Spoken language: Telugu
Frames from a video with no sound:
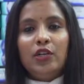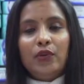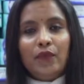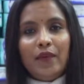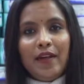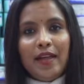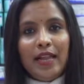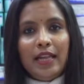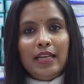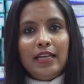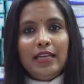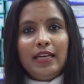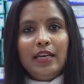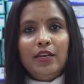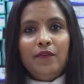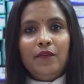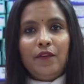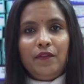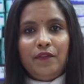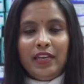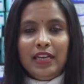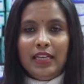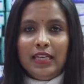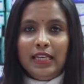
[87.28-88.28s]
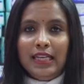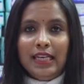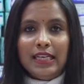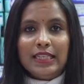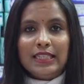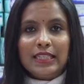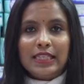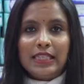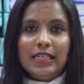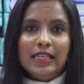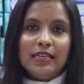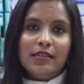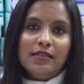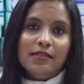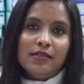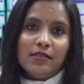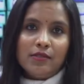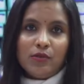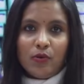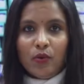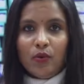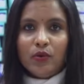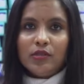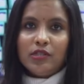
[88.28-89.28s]
ట్వెల్వ్ ఇయర్ ఫిఫ్టీన్ ఇయర్స్
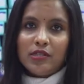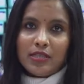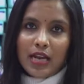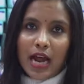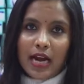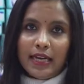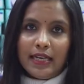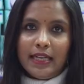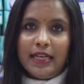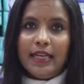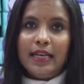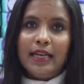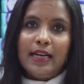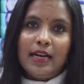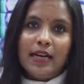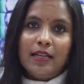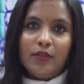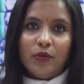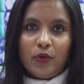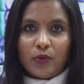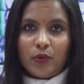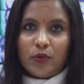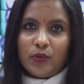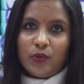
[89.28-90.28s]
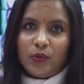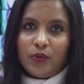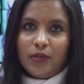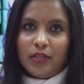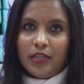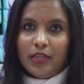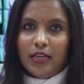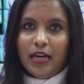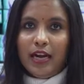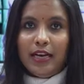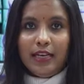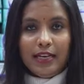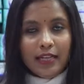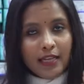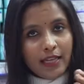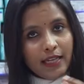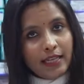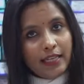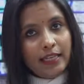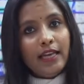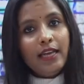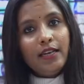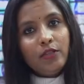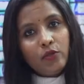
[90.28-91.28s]
గర్ల్స్తో స్టార్టింగ్ ఇక్కడ దొరుకుతుంది అంటే
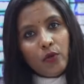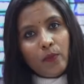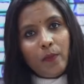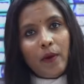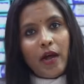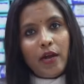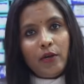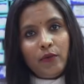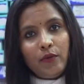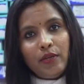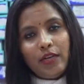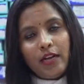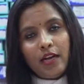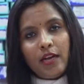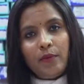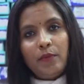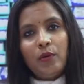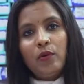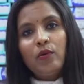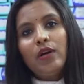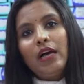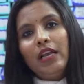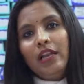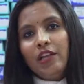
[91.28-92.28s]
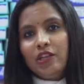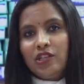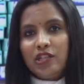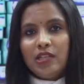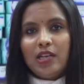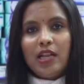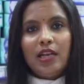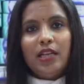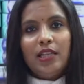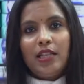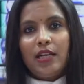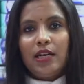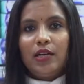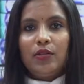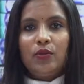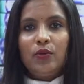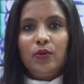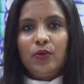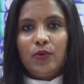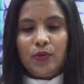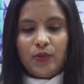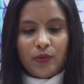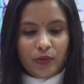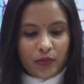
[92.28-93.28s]
ఇయర్తో పాటు ఇక్కడ మీకు కలెక్షన్ అనేది ఇక్కడ
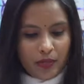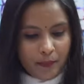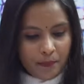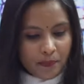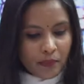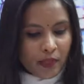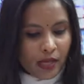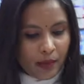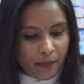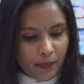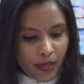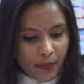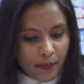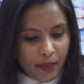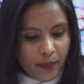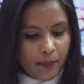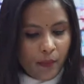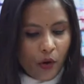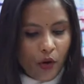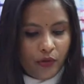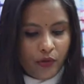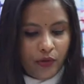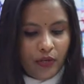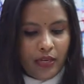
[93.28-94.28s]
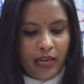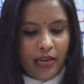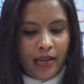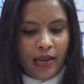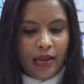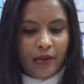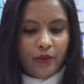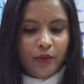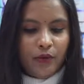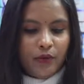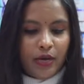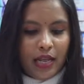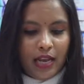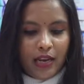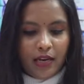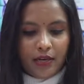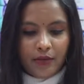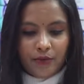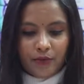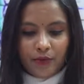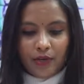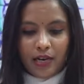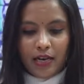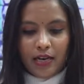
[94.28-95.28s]
దొరుకుతుంది బేబీ బాన్తో నేను ఎందుకు అలా
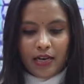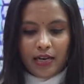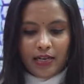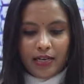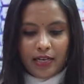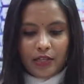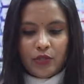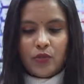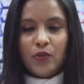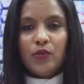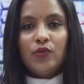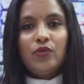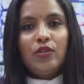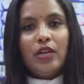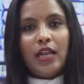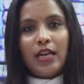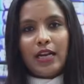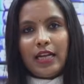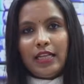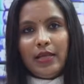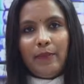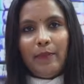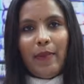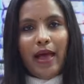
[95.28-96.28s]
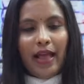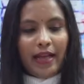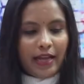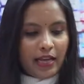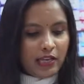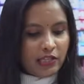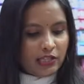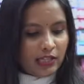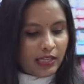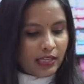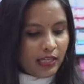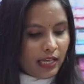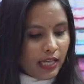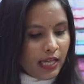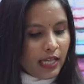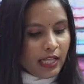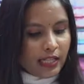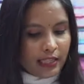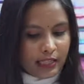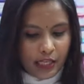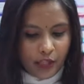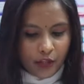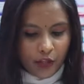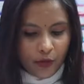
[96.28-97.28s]
అంటున్నానంటే చూస్తున్నాను కదా ప్యాకేజింగ్
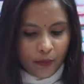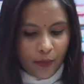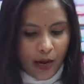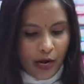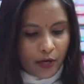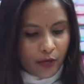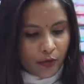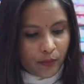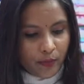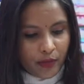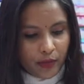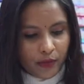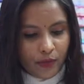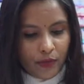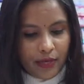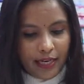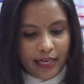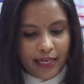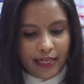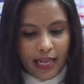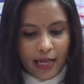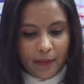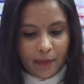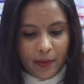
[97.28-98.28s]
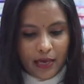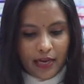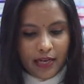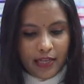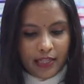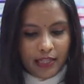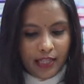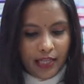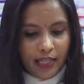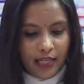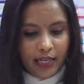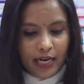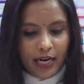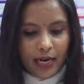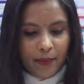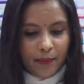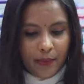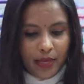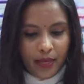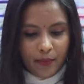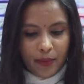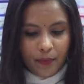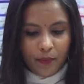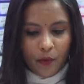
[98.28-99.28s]
దీంతో పాటు మీకు ఈ టైప్ అనేది ఇక్కడ
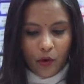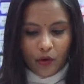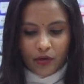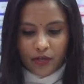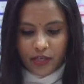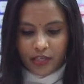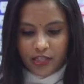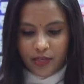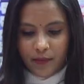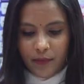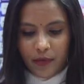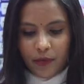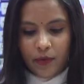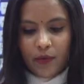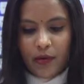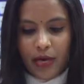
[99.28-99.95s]
బేబీ బాన్ నుంచి మీకు